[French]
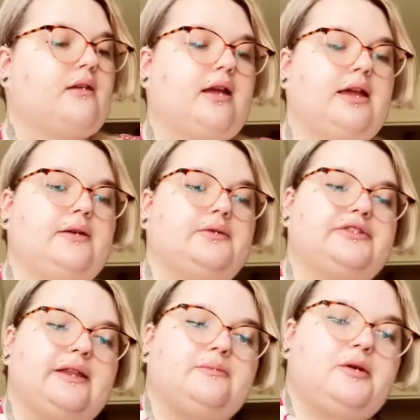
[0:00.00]
Voyons,
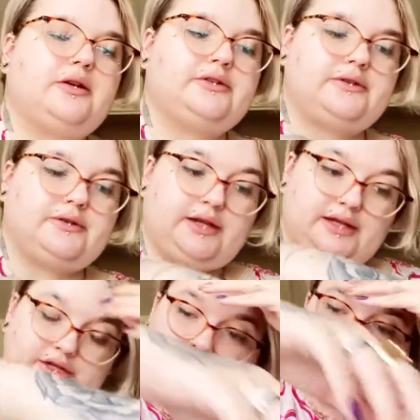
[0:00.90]
cette box, euh, il y a
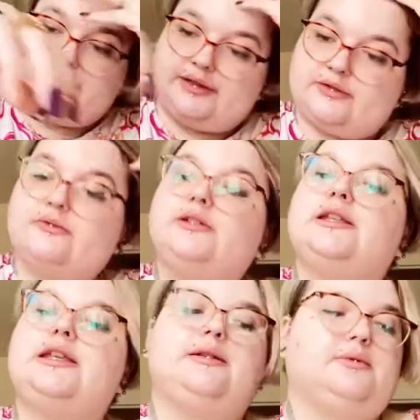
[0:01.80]
des choses, hein, je vous le
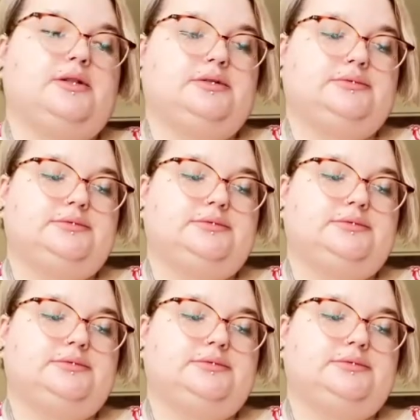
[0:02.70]
dis, moi. Hein.